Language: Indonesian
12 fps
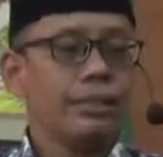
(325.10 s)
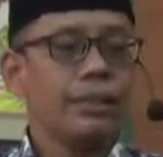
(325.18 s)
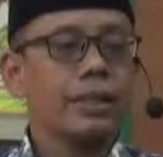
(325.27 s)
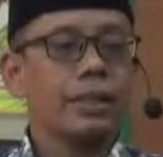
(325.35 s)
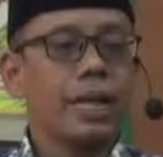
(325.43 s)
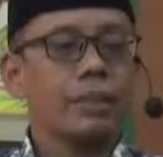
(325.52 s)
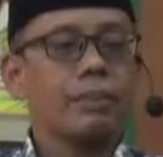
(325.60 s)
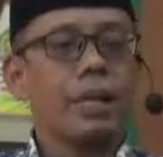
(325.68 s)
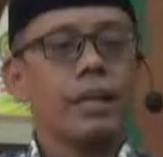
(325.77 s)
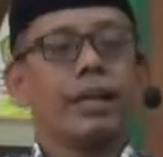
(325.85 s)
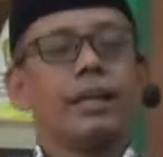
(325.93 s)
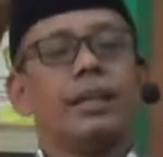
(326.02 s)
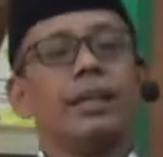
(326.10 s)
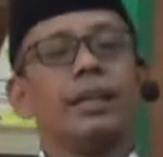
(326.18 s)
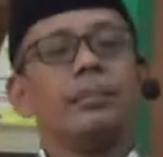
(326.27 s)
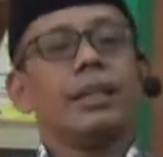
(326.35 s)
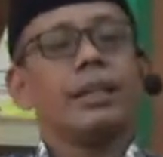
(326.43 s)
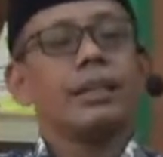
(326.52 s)
bersama
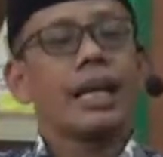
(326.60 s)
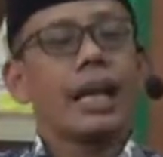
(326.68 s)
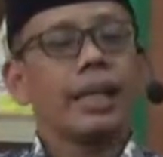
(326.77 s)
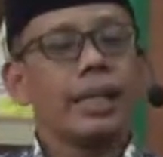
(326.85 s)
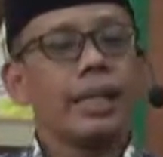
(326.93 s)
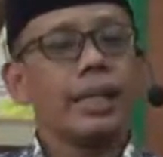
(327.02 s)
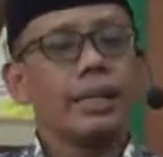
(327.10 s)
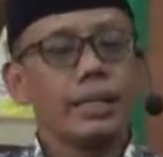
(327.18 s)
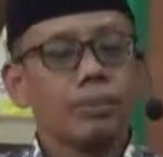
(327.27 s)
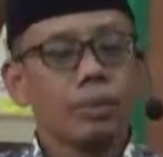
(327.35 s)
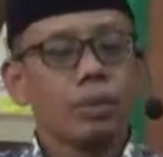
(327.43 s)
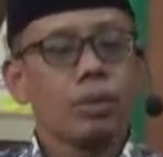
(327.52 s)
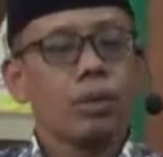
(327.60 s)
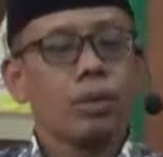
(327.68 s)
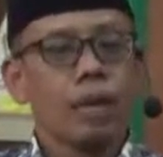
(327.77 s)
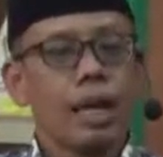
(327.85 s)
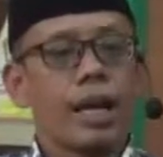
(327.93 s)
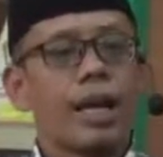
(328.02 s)
mencari 10
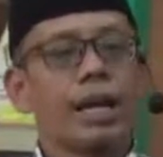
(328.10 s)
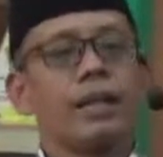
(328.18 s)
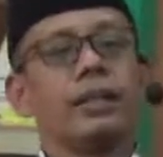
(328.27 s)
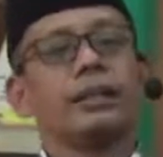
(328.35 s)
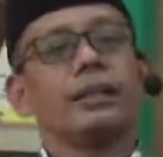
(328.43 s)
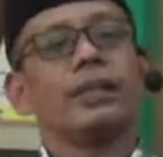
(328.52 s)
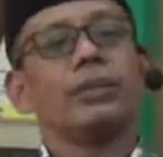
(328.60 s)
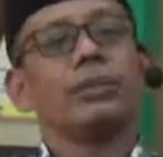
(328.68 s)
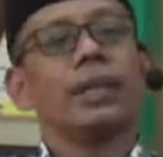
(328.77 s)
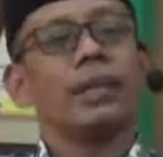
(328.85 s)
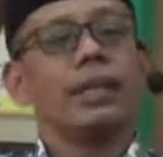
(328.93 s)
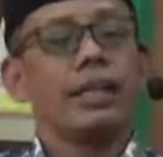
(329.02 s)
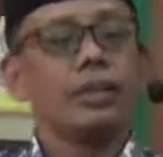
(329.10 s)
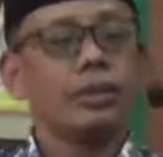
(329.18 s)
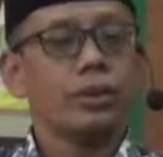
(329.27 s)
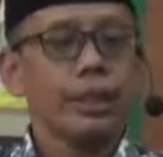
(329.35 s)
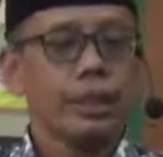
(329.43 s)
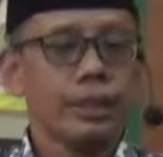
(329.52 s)
orang sesuai dengan
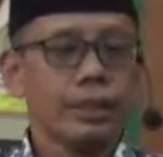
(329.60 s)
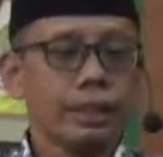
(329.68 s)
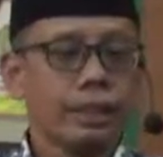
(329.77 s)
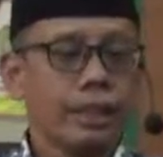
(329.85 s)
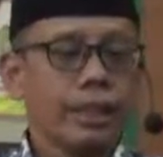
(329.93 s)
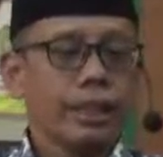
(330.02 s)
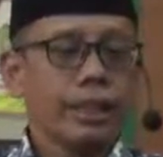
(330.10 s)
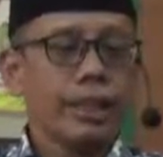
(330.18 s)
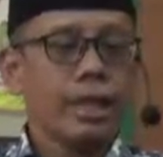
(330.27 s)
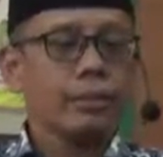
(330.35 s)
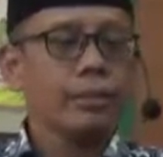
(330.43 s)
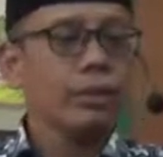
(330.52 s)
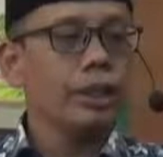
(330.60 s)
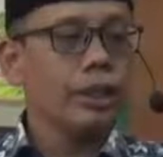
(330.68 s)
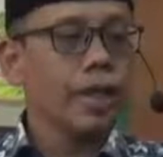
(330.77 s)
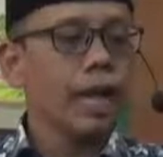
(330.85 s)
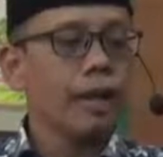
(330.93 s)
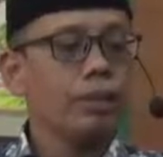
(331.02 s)
juknis.
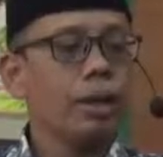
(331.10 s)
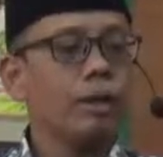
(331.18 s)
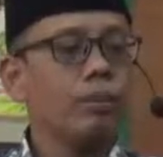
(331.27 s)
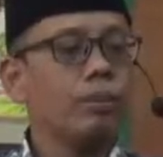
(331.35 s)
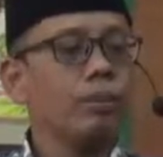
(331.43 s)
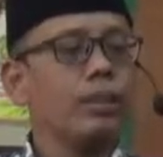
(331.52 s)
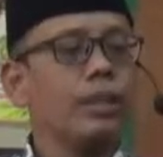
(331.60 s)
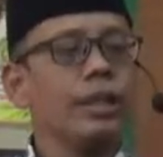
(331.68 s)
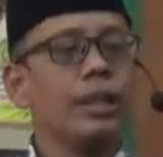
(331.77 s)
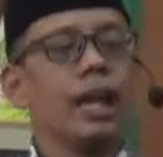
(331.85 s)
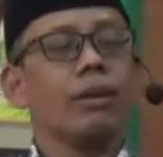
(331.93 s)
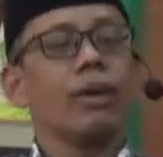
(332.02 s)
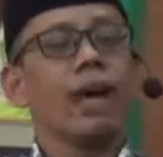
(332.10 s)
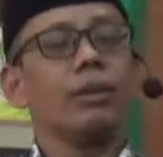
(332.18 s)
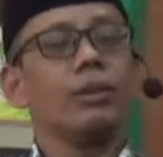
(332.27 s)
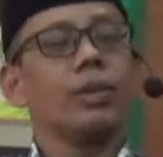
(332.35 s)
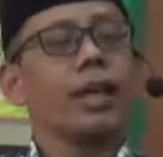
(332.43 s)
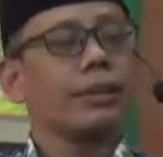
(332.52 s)
Alhamdulillah walaupun dengan
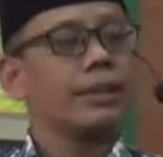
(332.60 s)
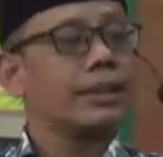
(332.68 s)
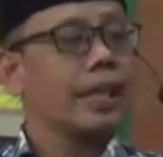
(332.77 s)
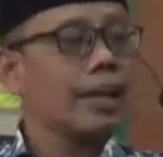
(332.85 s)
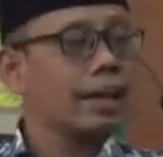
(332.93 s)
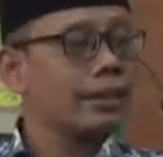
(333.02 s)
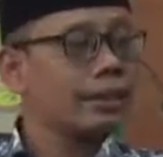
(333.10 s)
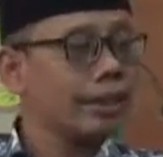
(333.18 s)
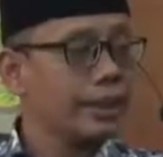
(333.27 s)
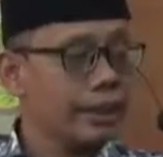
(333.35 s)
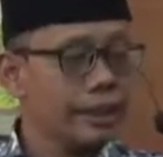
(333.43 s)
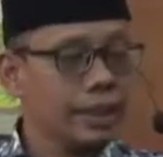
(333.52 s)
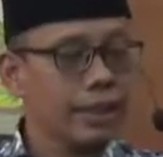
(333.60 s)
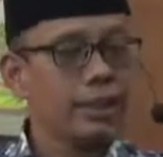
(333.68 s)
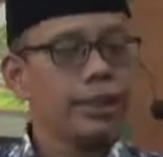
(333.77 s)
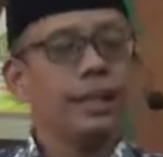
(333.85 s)
waktu yang sangat singkat